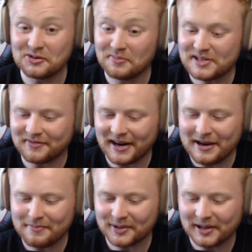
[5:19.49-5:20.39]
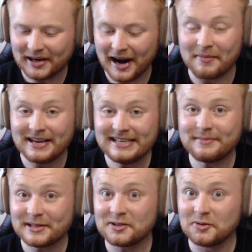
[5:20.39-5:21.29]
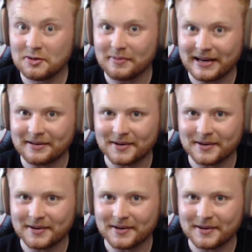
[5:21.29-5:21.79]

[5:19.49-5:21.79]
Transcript: Dummes Vibe, am Ende machst du die Beine